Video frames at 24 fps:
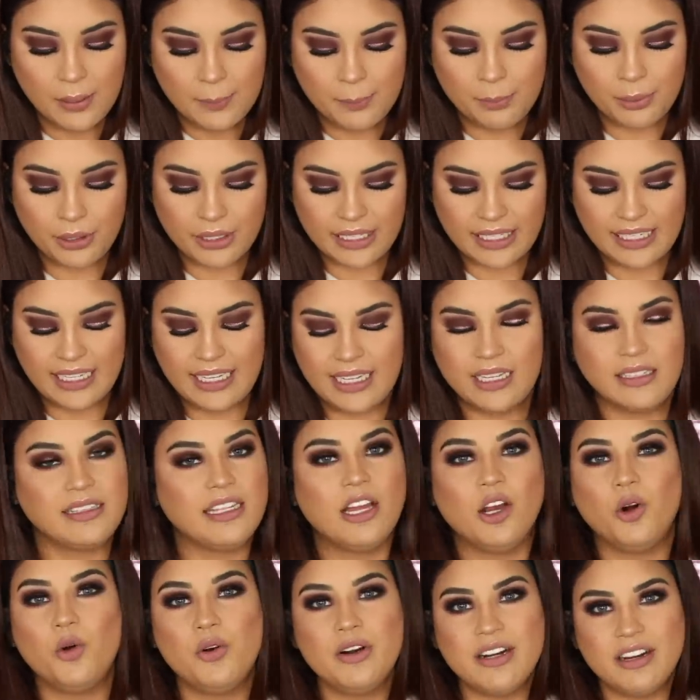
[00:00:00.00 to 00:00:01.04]
porque esta
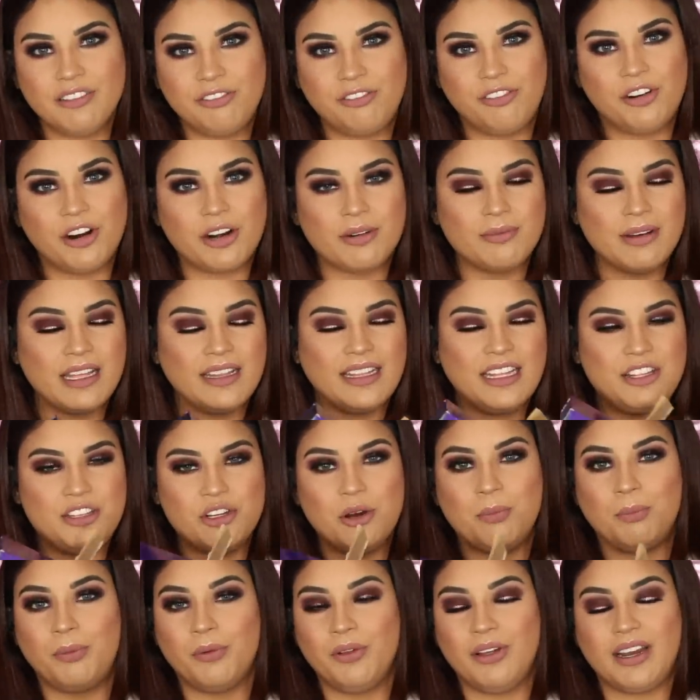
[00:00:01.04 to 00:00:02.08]
es una forma de
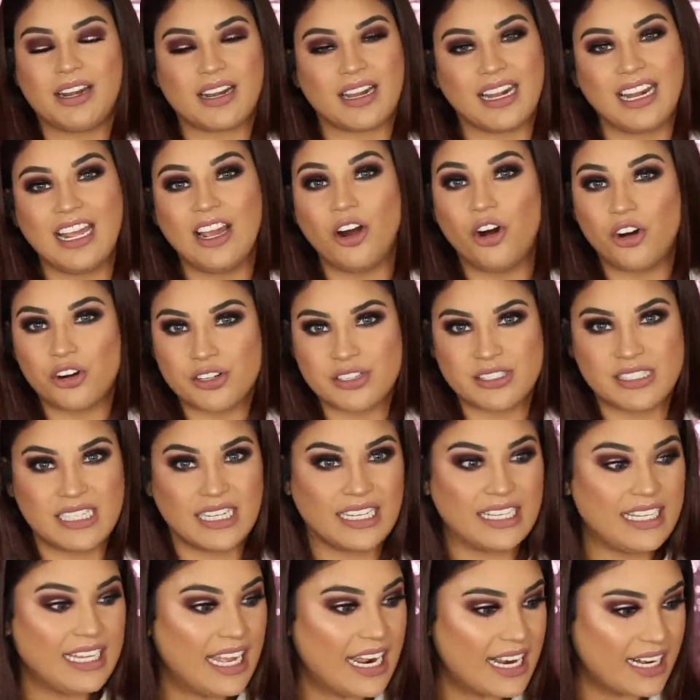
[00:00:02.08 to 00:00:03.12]
yo poderles
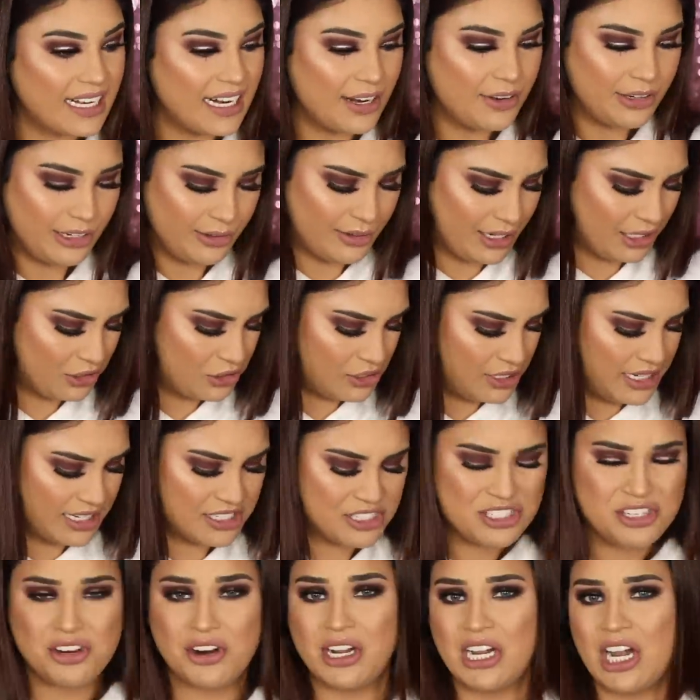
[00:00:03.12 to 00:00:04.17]
obsequiar las nuevas
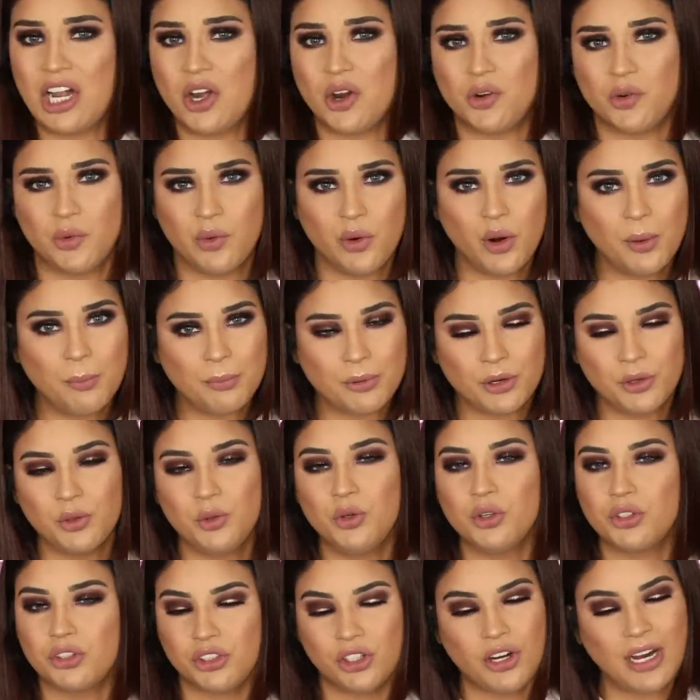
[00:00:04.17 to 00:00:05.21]
colecciones, los nuevos
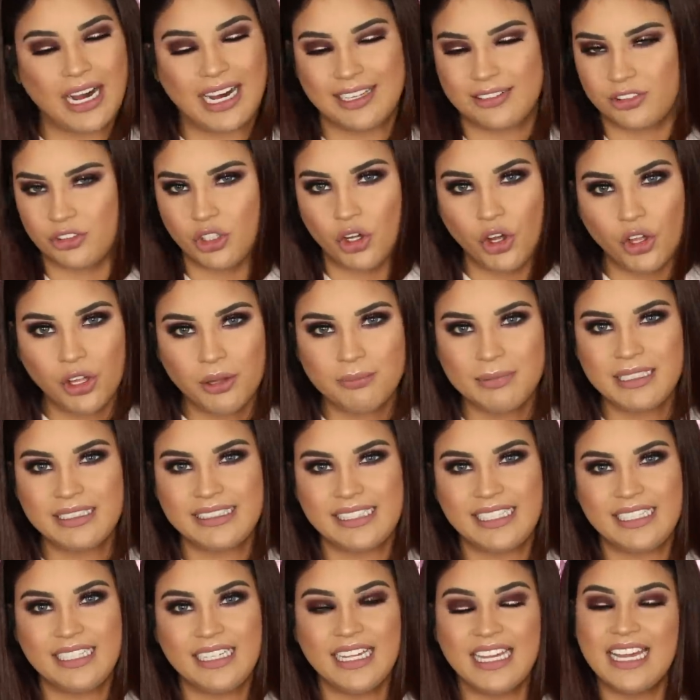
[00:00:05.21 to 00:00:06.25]
productos a todo mi
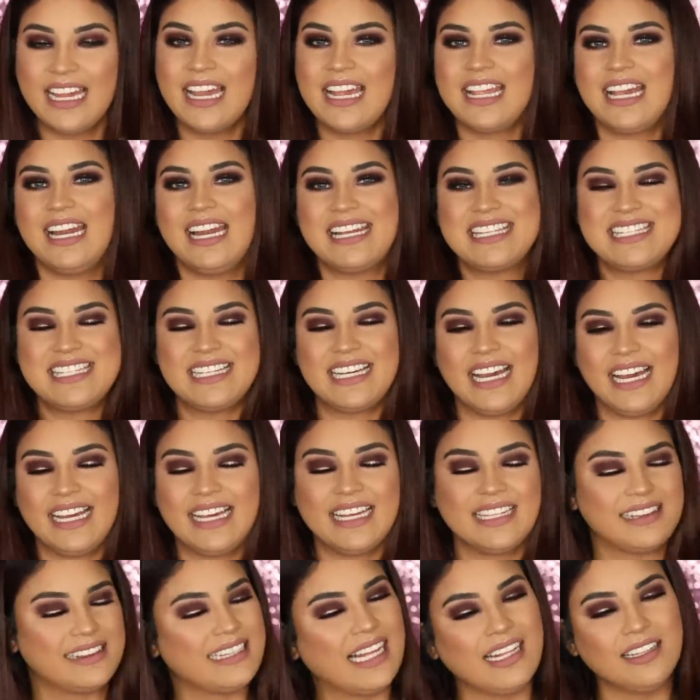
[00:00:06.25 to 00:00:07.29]
team y a las chicas
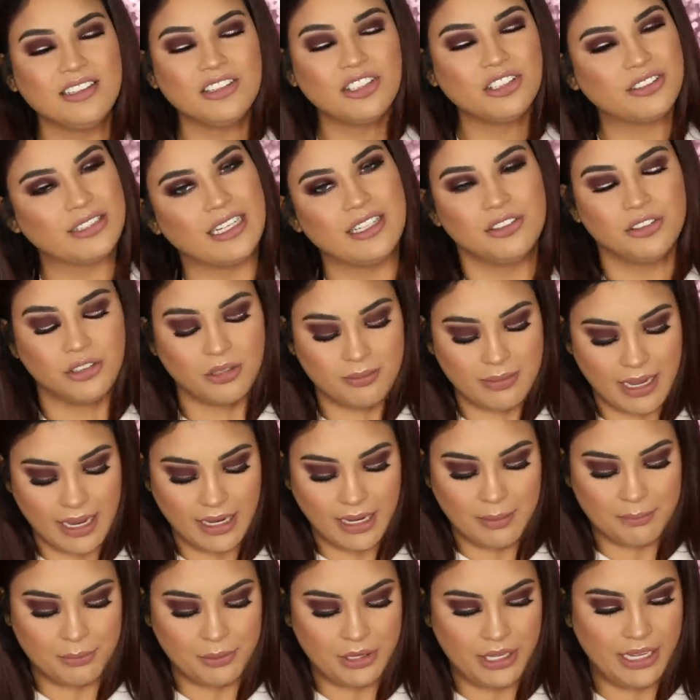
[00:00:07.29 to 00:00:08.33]
que tanto, tanto me han
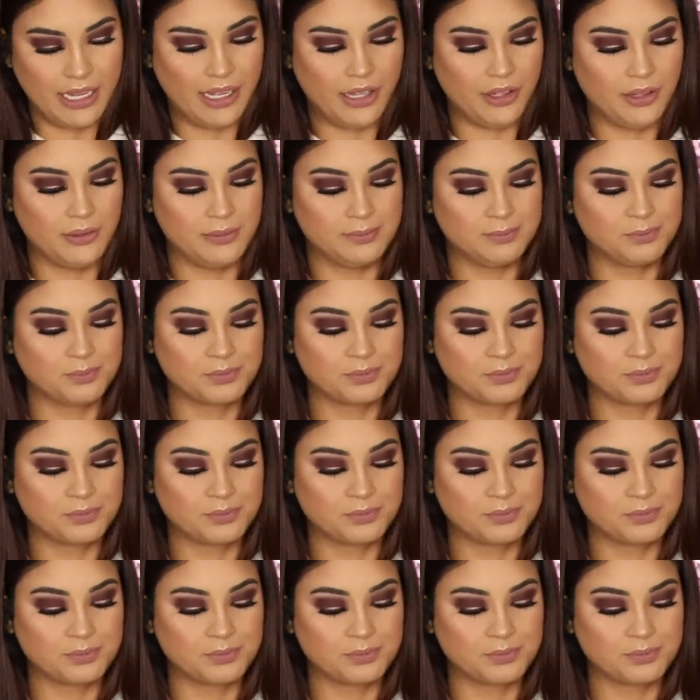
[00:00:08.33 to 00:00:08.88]
apoyado.